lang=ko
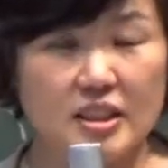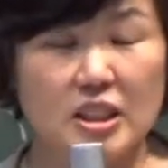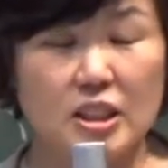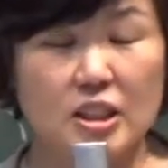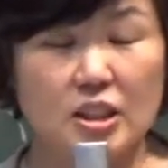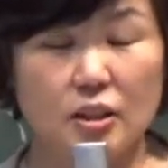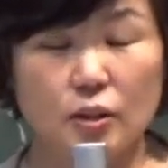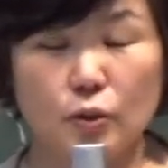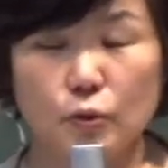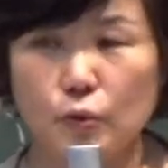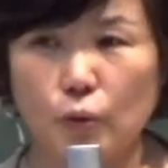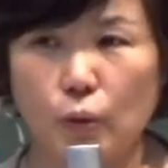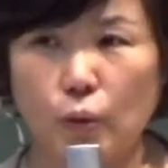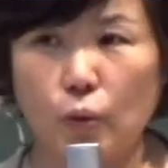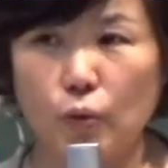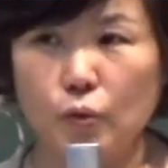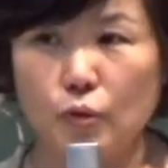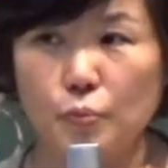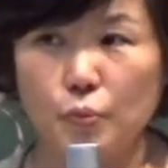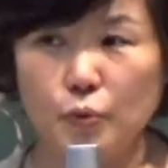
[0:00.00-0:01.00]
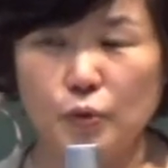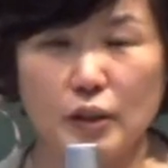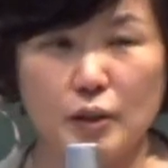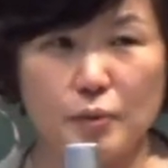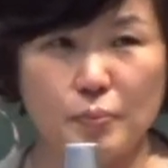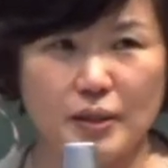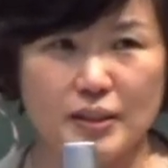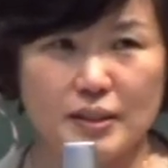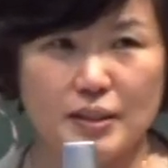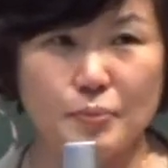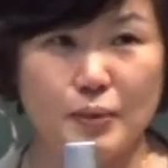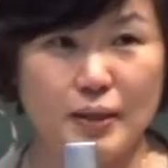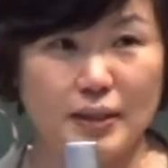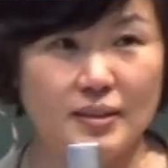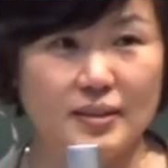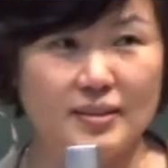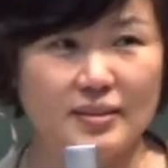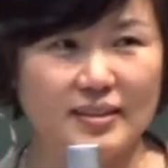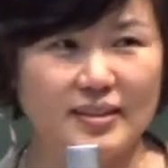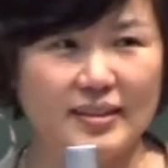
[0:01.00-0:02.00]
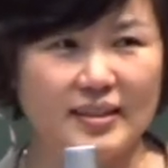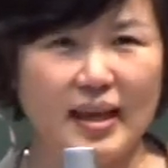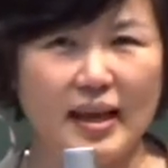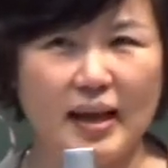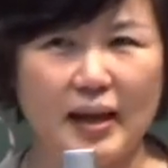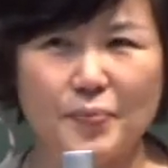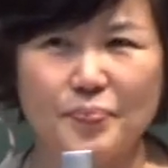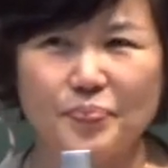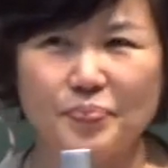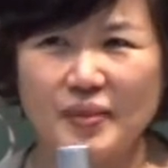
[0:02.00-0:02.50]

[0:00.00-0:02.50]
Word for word: 지성소 오늘 목사님 말씀하셨는데